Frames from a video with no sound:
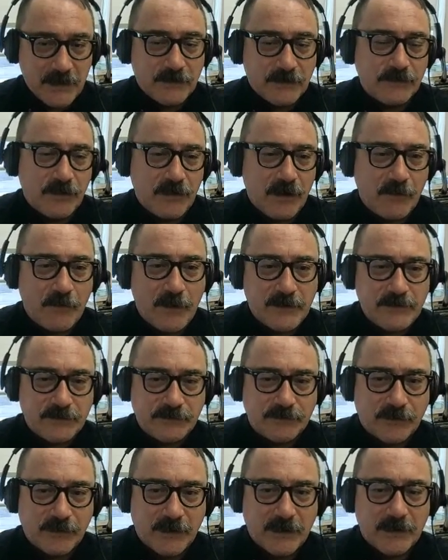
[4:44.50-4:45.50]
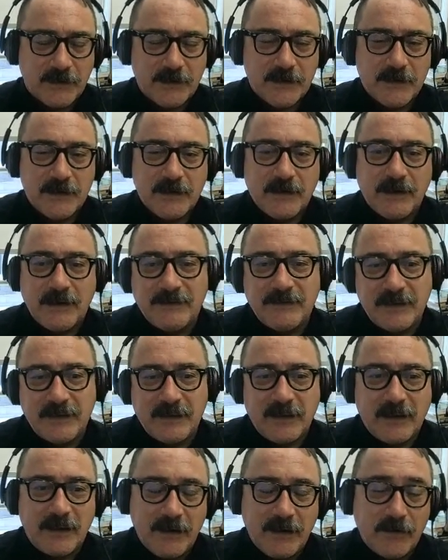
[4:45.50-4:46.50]
Son las cuatro zonas.
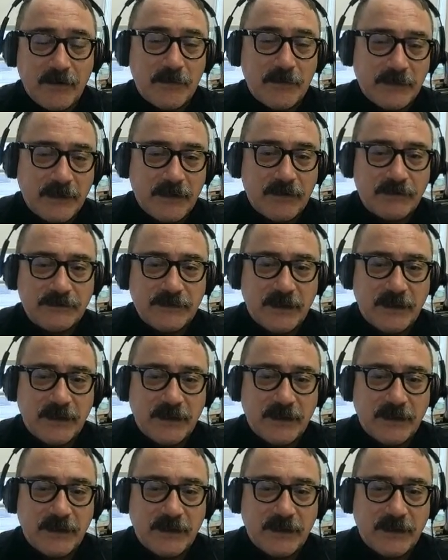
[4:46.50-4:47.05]
Y, como te digo,